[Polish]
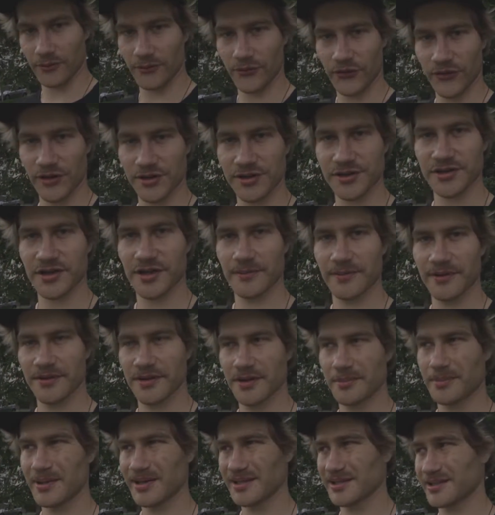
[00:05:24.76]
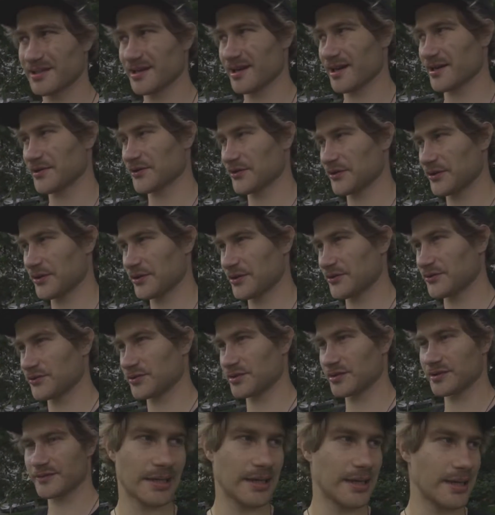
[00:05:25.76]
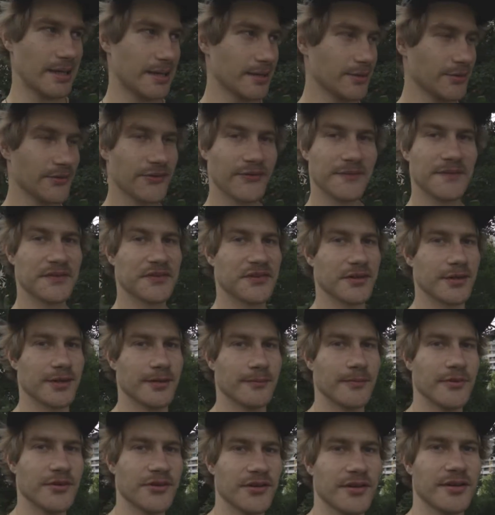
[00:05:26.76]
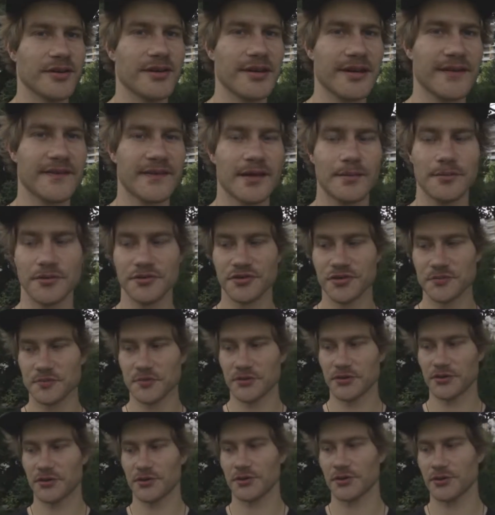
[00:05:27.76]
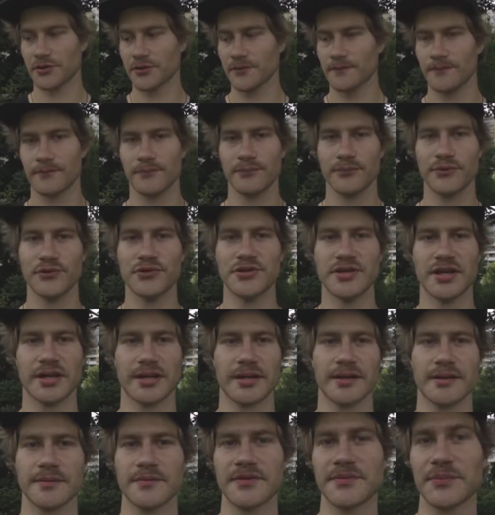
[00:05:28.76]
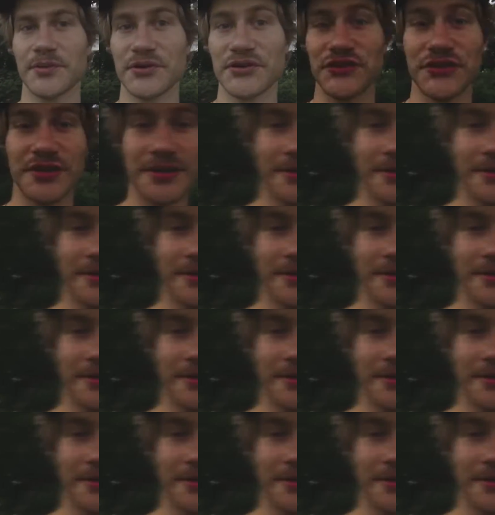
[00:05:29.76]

on troszeczkę będzie bardziej hardkorowy, ale no zobaczymy, może tak samo szybko pójdzie jak na tym spocie.